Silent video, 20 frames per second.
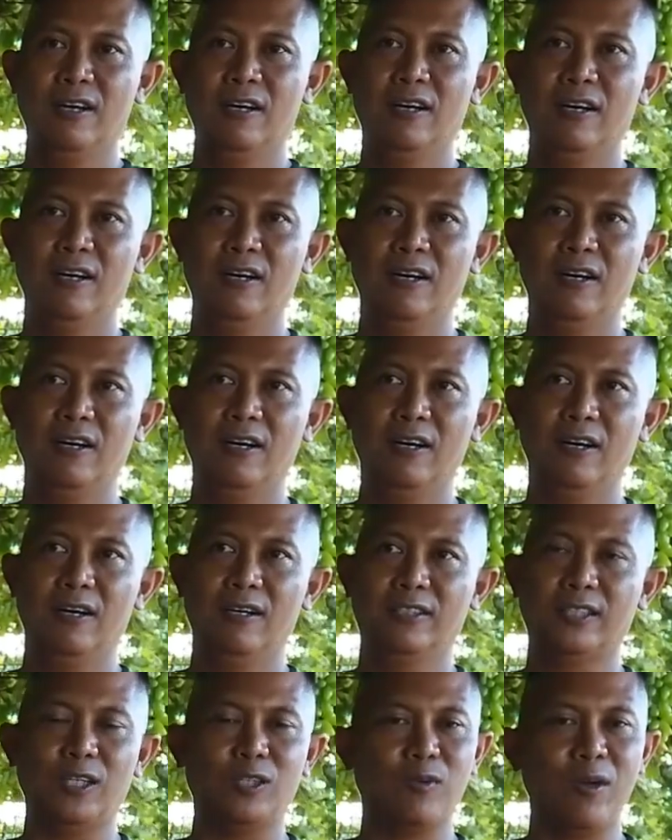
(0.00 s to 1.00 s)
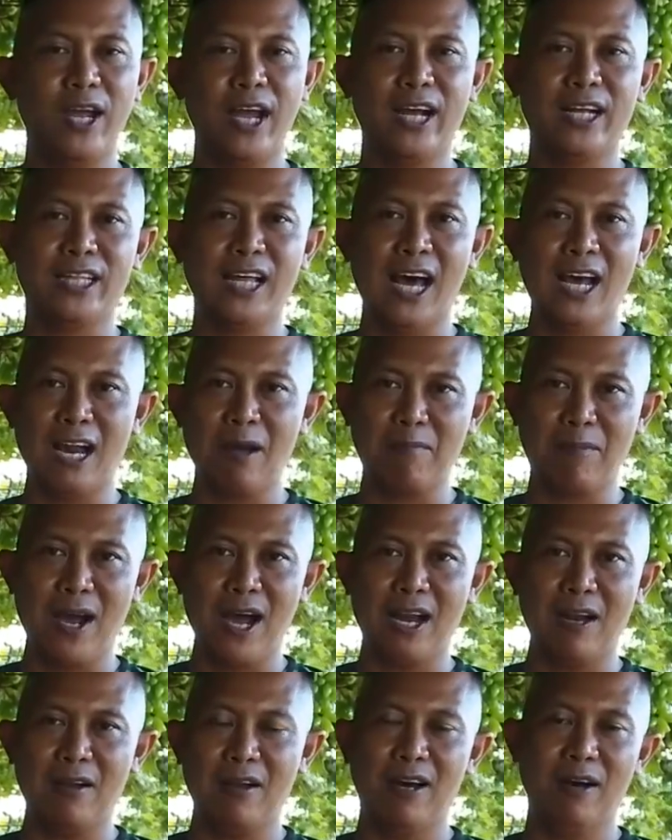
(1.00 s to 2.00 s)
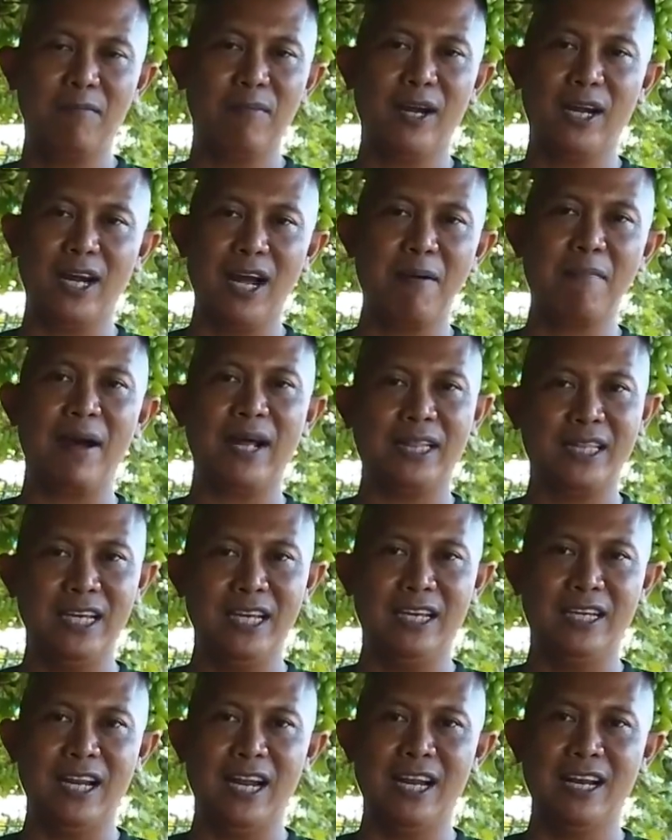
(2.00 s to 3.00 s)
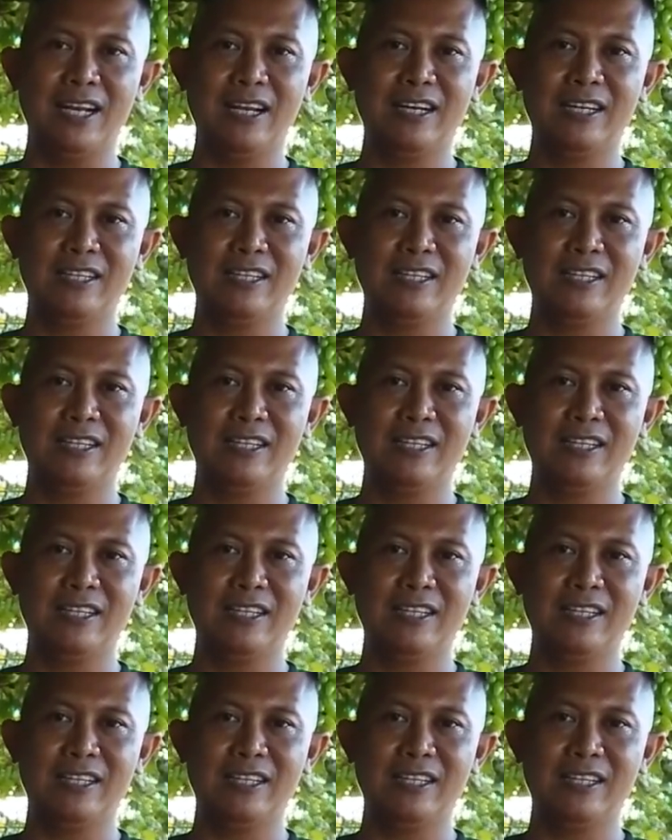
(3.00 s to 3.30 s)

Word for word: eh, sesuai yang kita harapkan eh, mereka mati dan